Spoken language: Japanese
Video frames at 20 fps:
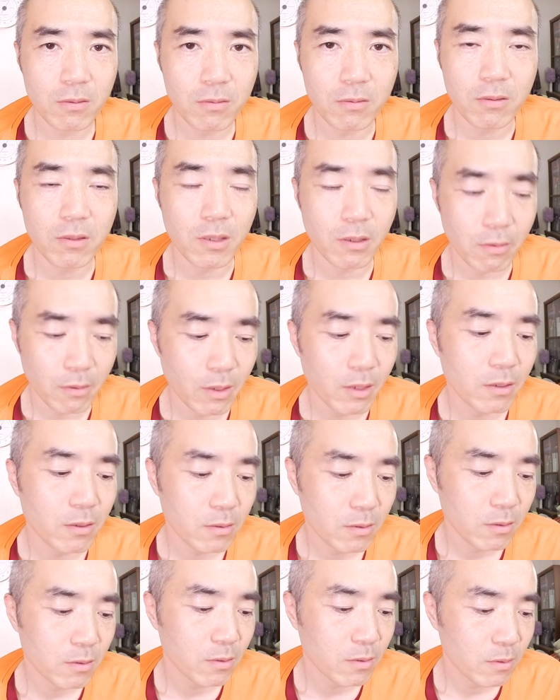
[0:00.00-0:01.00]
くるんだわ
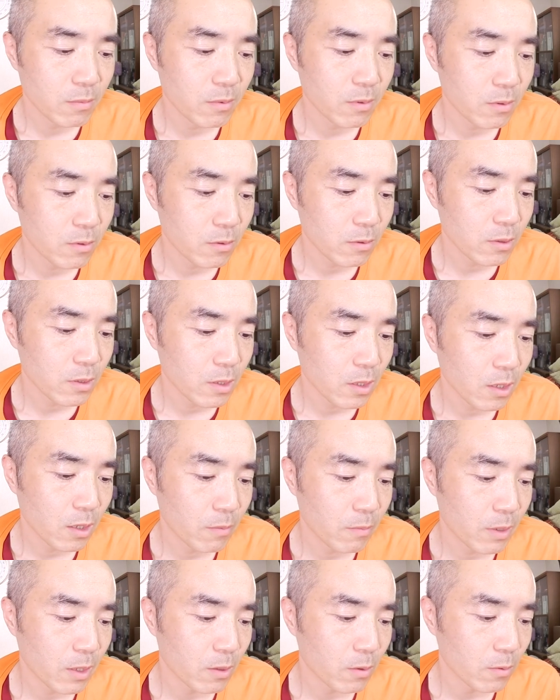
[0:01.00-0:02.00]
うんそしたら
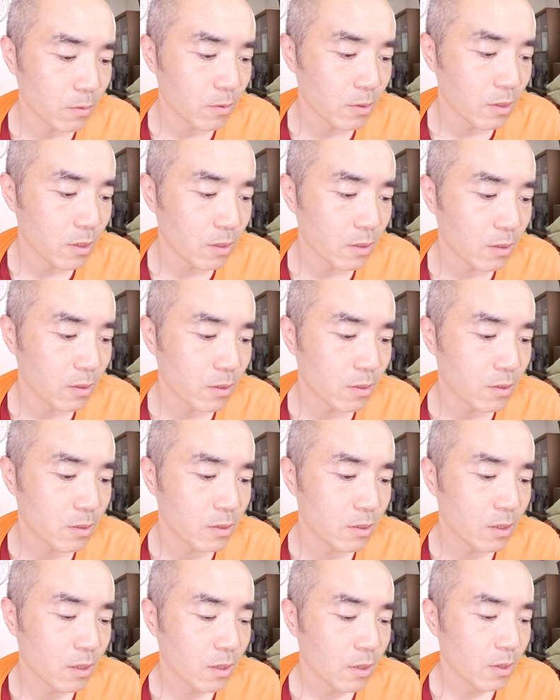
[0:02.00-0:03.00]
まあ取るっていう
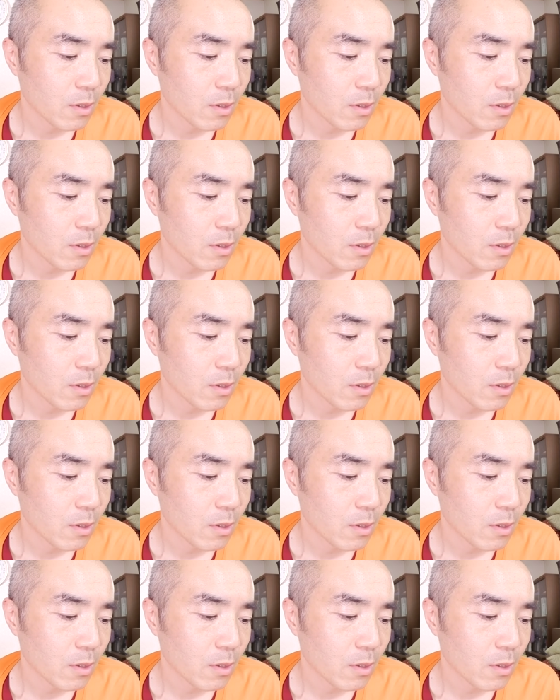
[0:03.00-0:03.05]
形